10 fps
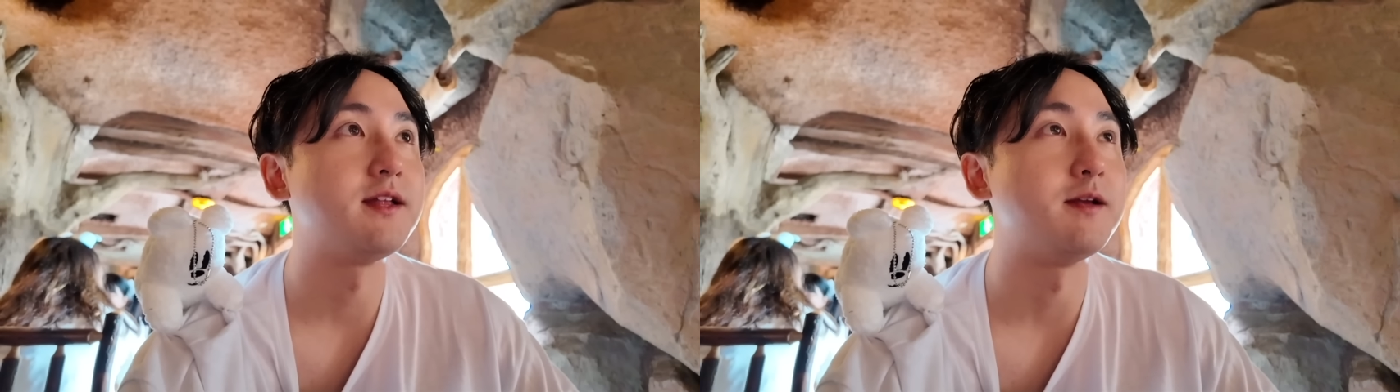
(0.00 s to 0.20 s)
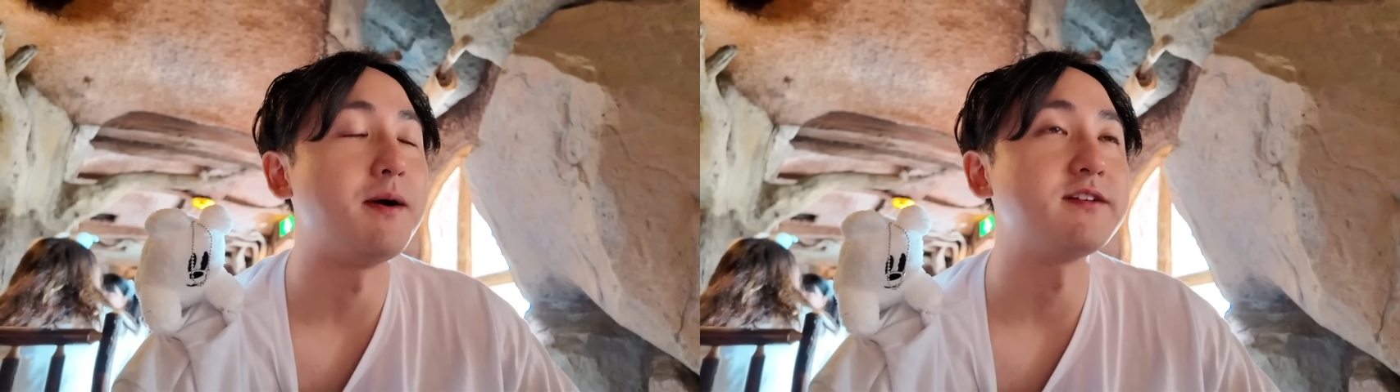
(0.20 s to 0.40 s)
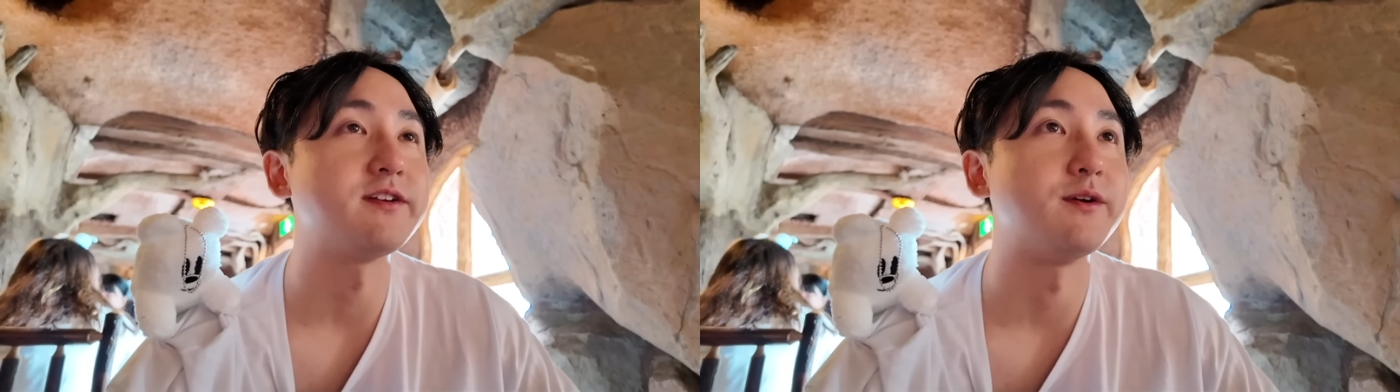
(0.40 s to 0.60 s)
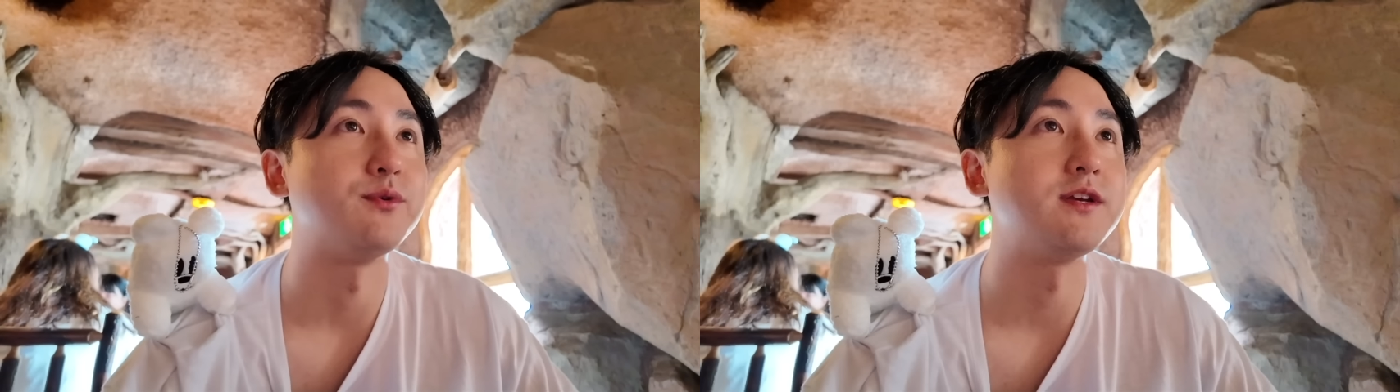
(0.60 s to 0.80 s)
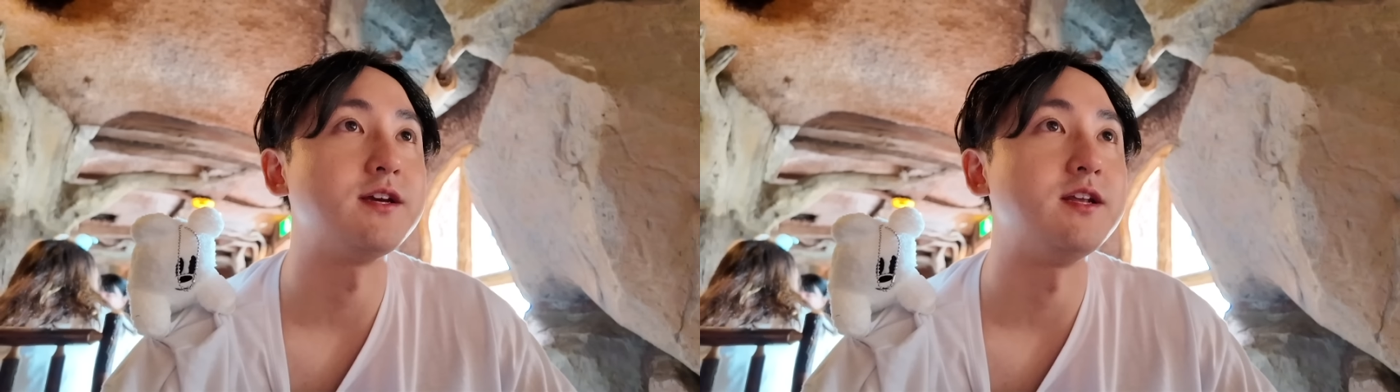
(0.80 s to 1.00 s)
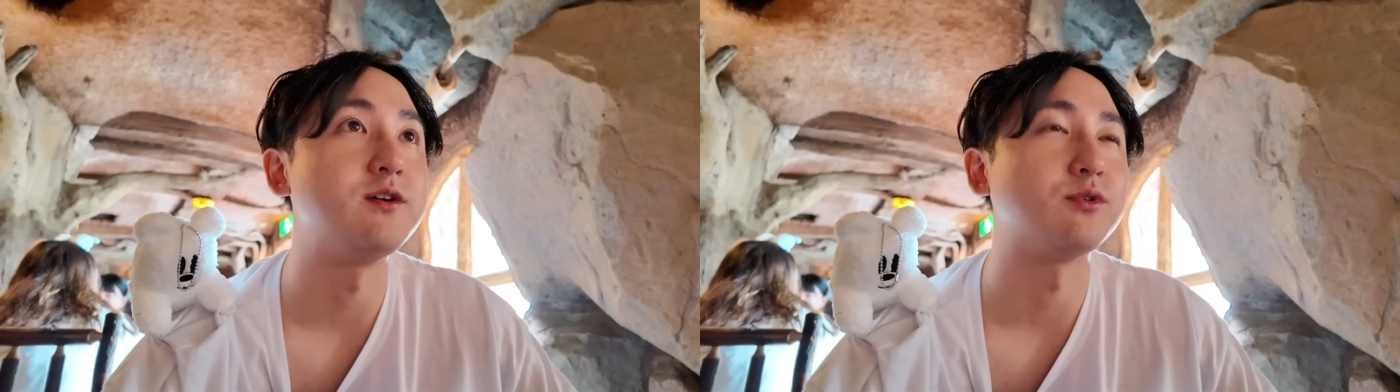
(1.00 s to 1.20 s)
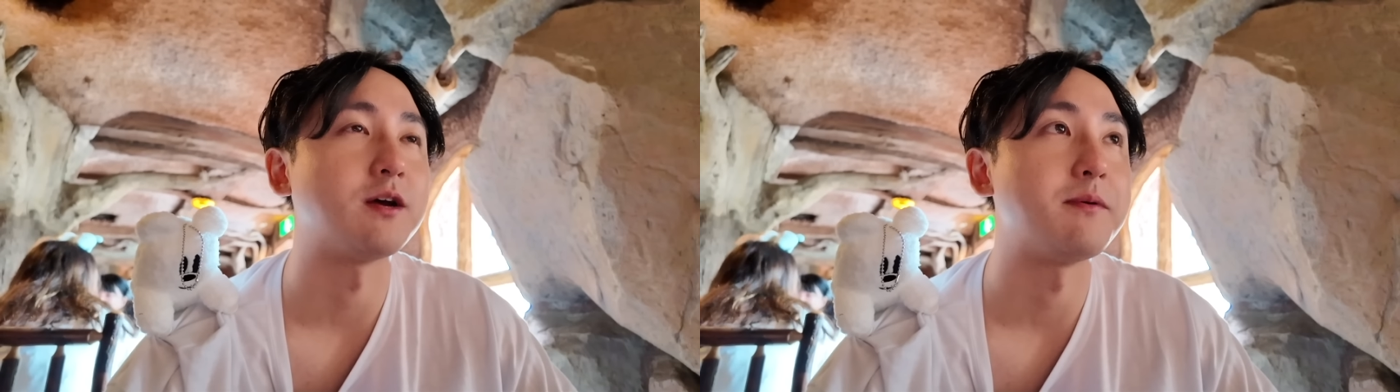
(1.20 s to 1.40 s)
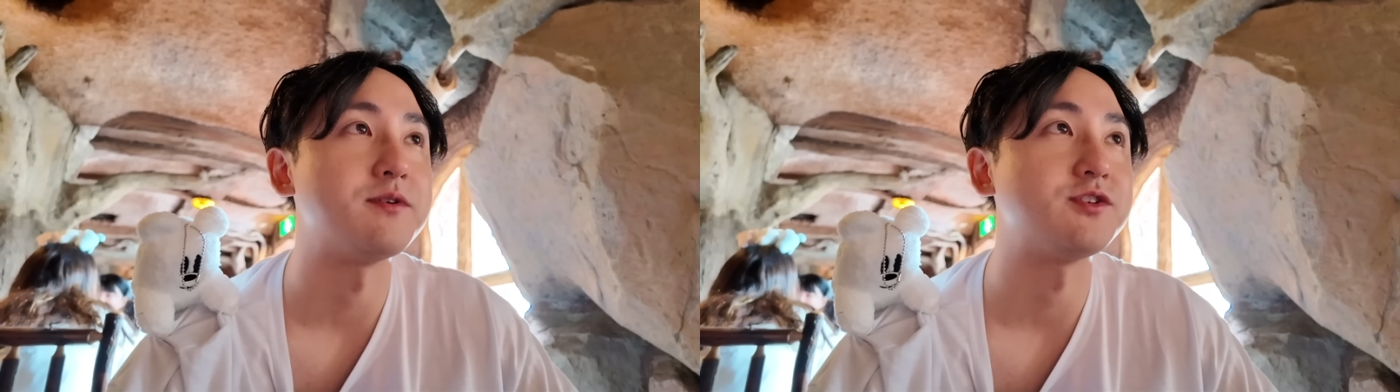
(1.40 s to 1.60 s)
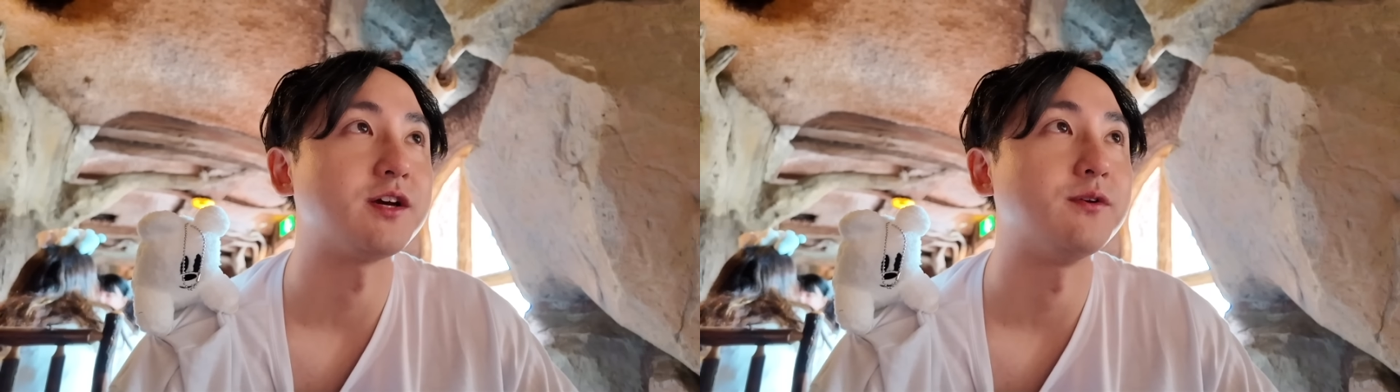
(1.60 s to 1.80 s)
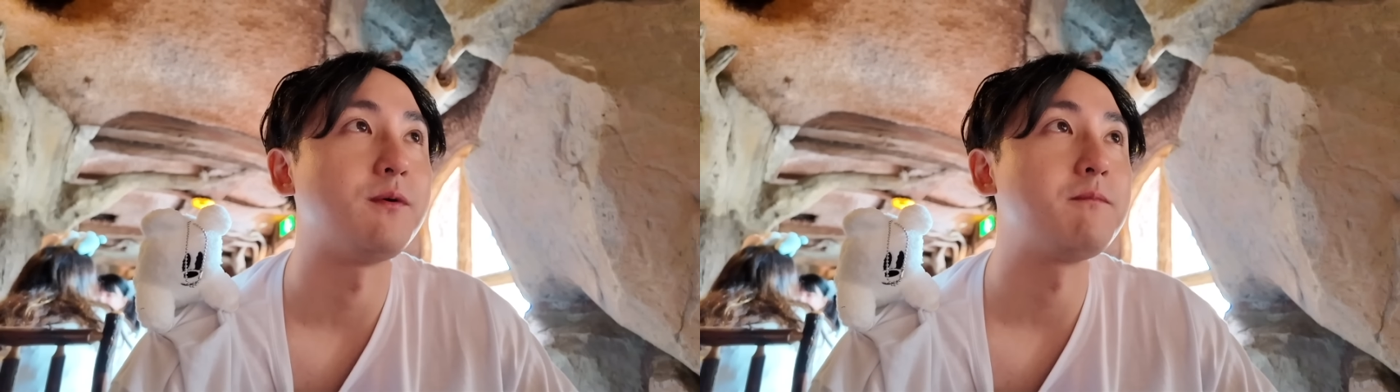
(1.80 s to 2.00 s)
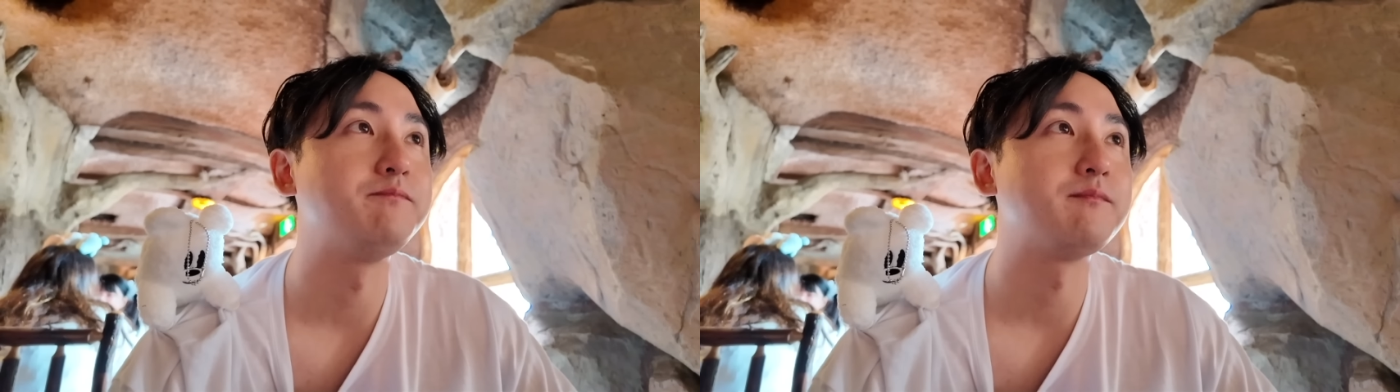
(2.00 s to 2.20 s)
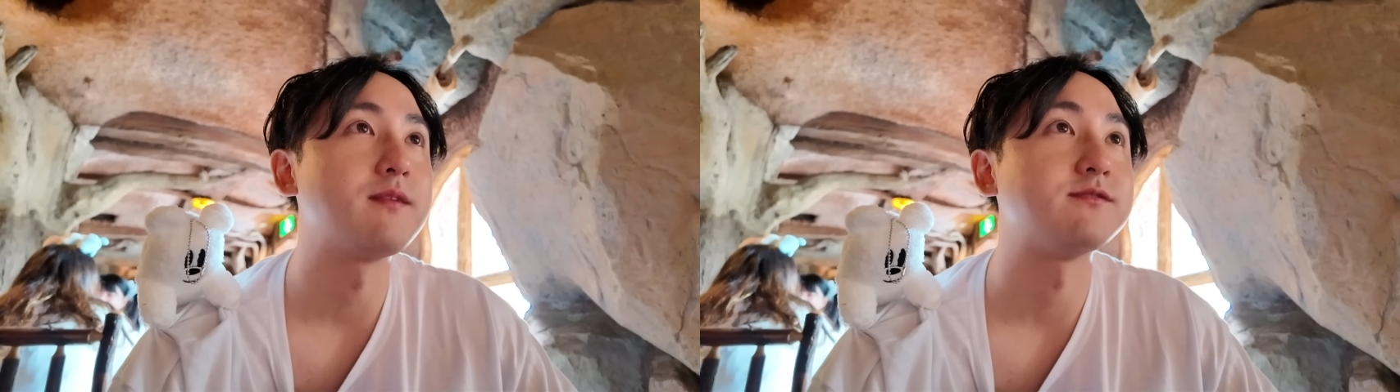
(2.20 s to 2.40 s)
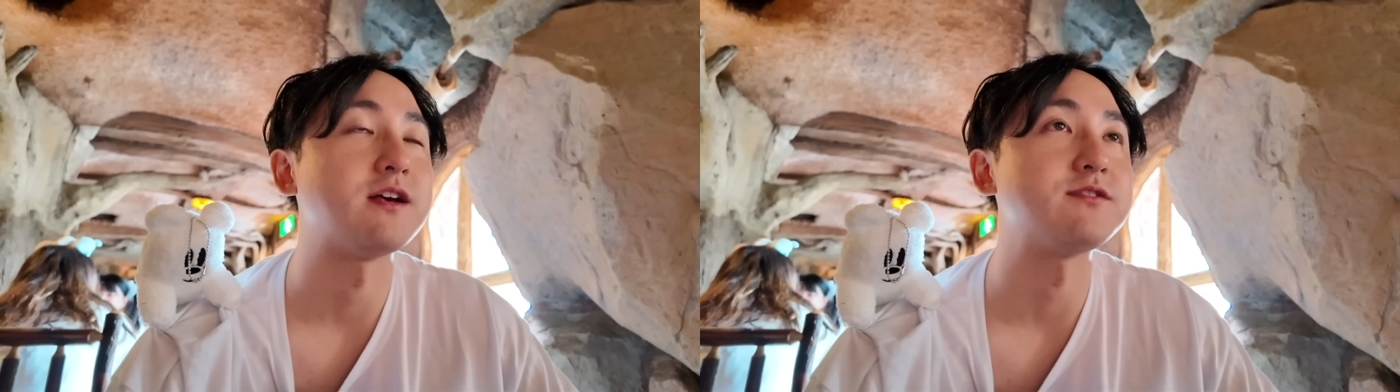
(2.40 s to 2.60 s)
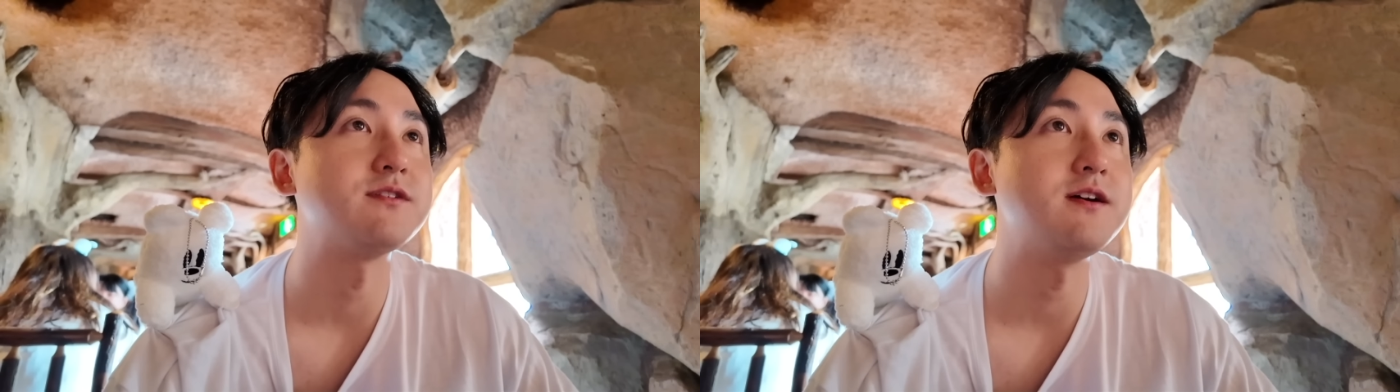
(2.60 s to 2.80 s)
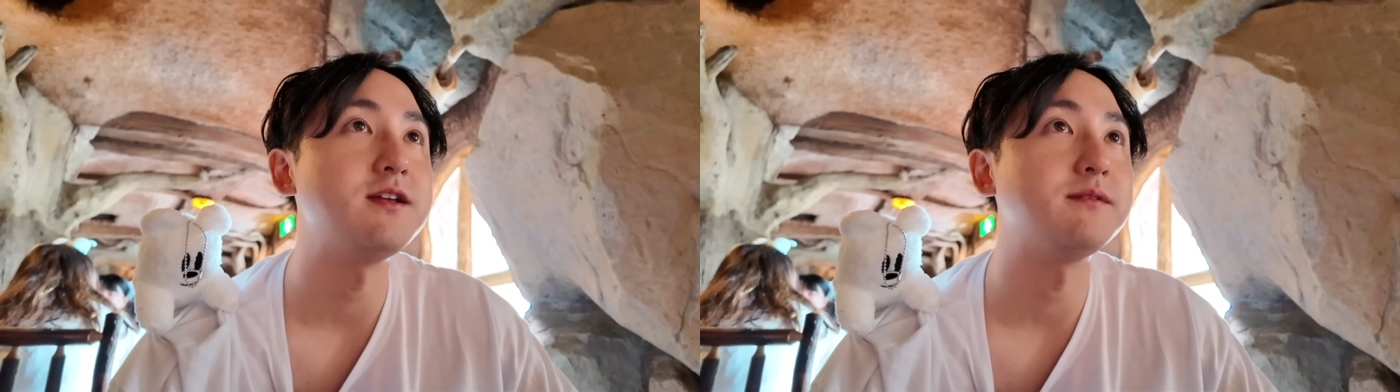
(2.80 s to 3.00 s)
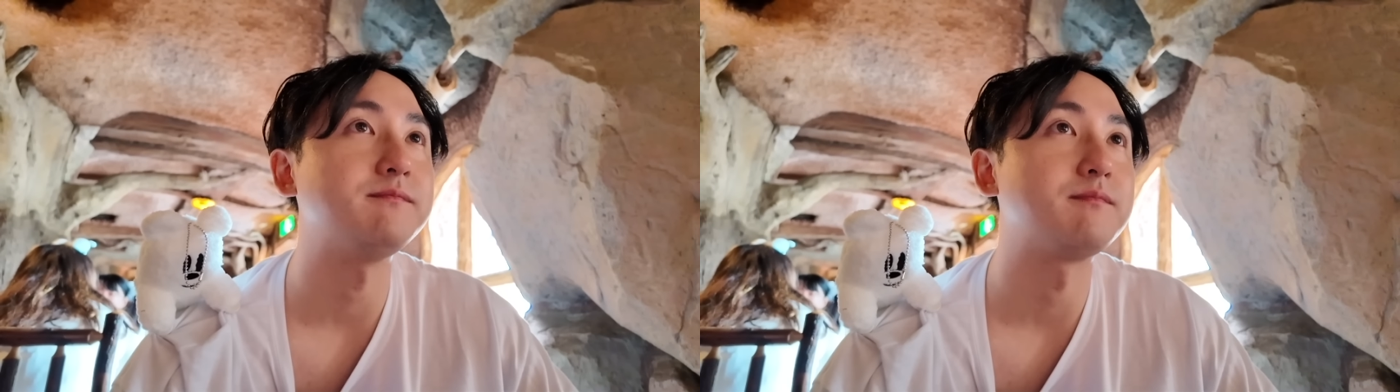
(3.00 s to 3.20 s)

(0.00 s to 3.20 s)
でも朝おにぎり1個食べましたけどさすがに